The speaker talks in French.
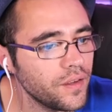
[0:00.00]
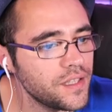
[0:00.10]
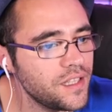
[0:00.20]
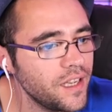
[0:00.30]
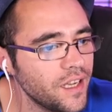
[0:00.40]

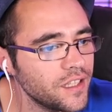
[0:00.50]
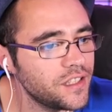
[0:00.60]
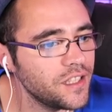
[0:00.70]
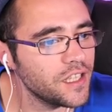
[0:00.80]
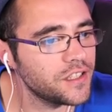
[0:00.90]
Vas-y, dégage,
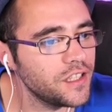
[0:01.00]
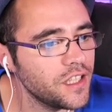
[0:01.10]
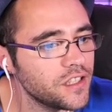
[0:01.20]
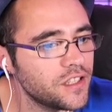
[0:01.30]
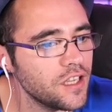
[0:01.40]
dégage,
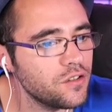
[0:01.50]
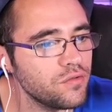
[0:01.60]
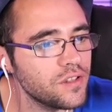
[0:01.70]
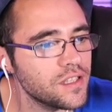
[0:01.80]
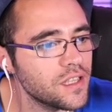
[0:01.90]
dégage. Laisse
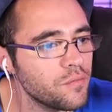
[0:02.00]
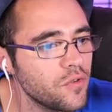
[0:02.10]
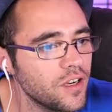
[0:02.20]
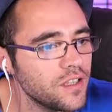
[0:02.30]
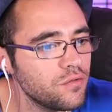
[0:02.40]
tout ça, ça
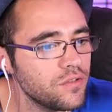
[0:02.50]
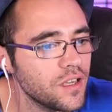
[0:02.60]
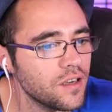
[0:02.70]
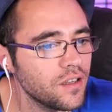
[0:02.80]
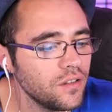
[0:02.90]
moi. Laisse tout
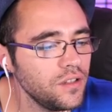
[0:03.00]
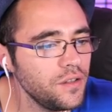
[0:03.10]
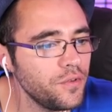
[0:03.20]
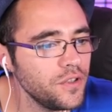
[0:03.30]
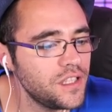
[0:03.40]
ça.
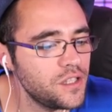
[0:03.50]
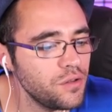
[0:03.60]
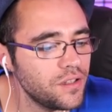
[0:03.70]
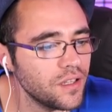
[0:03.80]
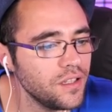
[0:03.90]
Niveau
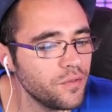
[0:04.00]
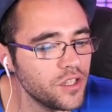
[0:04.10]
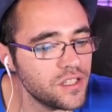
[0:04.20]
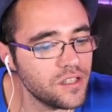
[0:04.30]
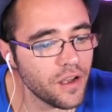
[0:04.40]
18, niveau
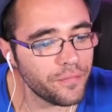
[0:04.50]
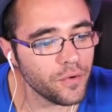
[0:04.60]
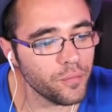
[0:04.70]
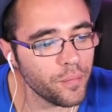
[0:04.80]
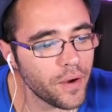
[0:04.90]
19.
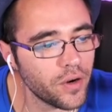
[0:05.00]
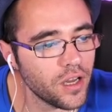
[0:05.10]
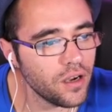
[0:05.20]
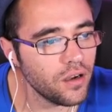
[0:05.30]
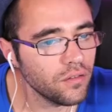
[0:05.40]
Bon, bah
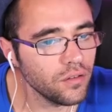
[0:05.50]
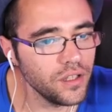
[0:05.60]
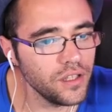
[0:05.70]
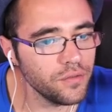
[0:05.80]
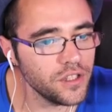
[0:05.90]
voilà. On
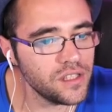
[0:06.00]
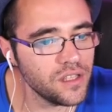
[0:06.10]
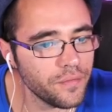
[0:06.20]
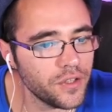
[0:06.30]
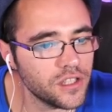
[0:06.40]
est niveau
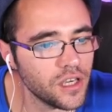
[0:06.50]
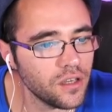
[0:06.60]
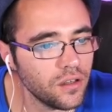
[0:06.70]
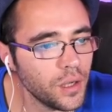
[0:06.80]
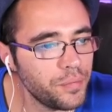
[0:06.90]
19
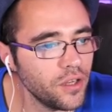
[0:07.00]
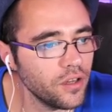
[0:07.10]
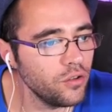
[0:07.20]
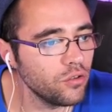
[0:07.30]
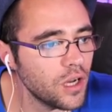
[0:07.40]
déjà. Et puis, il y
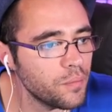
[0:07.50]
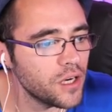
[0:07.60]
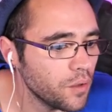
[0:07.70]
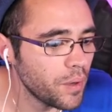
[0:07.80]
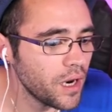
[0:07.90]
en a une autre
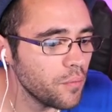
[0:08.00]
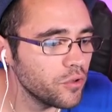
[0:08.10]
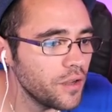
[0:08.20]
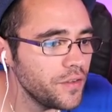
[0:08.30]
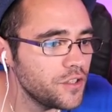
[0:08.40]
là-bas. Bah là, à
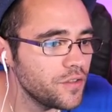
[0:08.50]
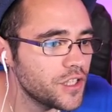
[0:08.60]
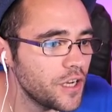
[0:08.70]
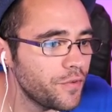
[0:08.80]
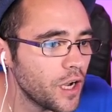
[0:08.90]
mon avis, je vais
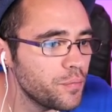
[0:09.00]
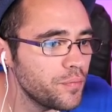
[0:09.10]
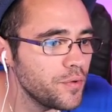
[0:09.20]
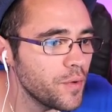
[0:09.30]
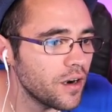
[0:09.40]
déjà y faire un peu
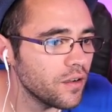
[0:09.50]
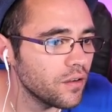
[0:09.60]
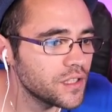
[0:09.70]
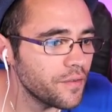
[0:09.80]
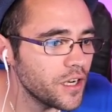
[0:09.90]
plus mal.
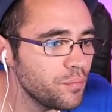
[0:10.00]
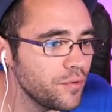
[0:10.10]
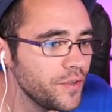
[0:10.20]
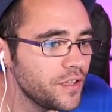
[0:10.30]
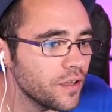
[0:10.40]
Ça va aller
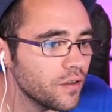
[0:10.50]
plus vite.